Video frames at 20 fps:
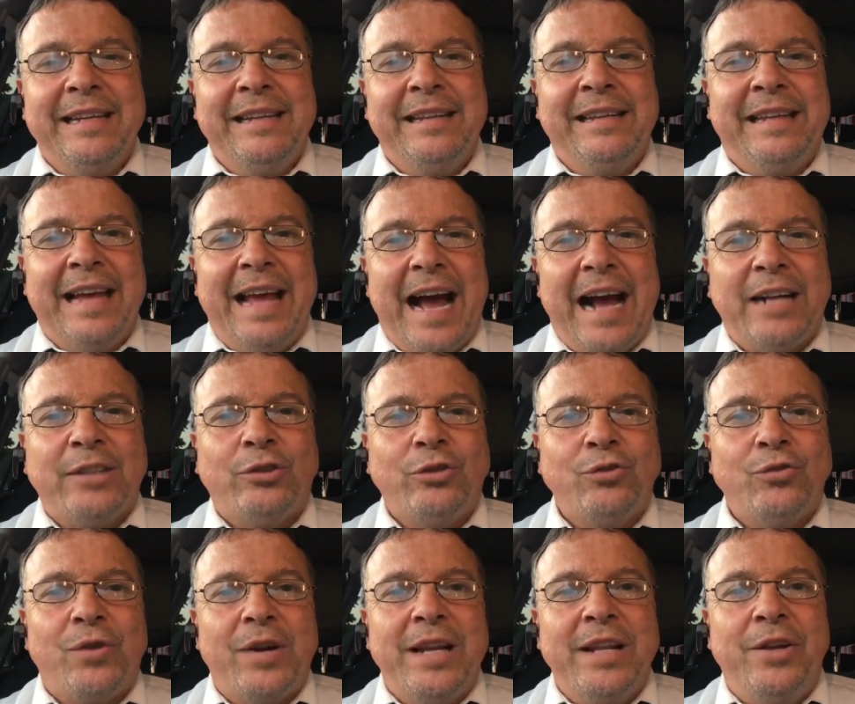de
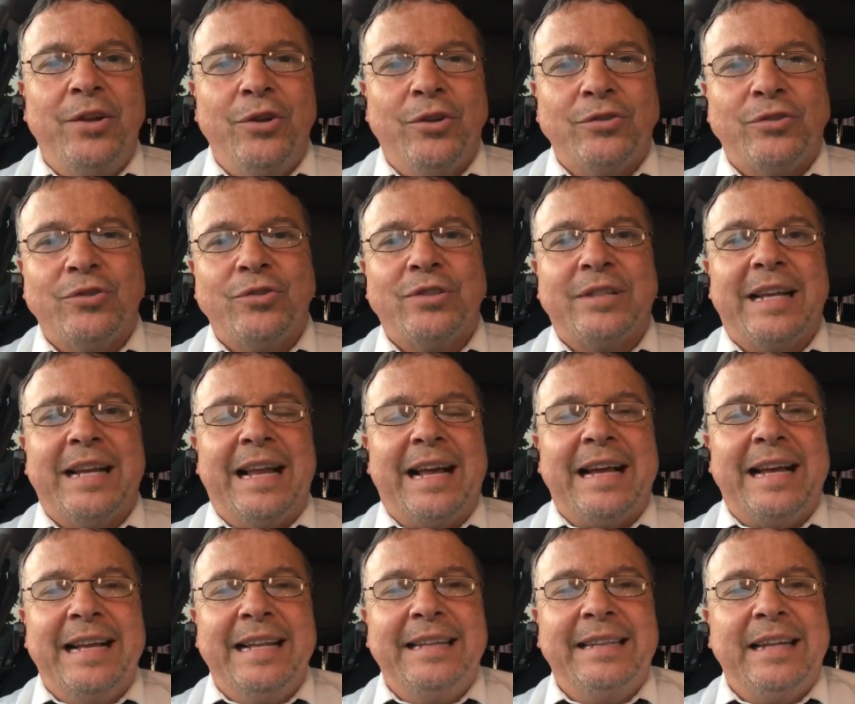actos religiosos que la
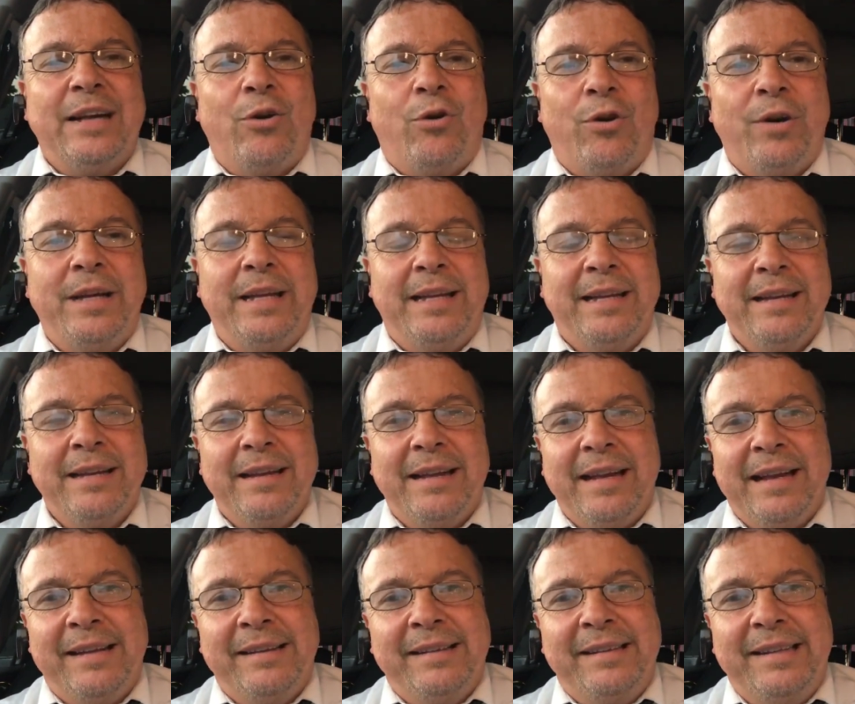gente hoy
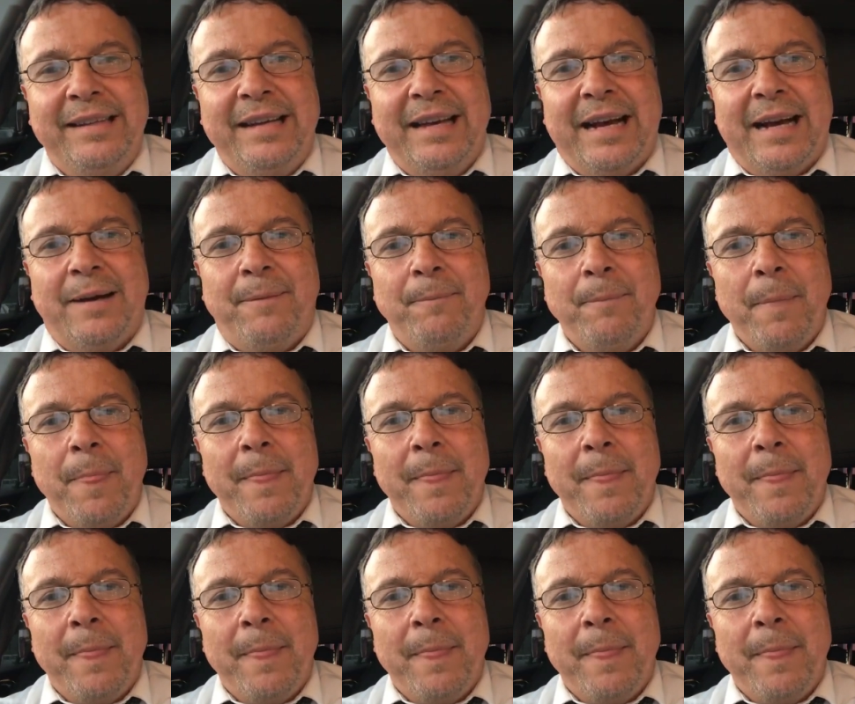en día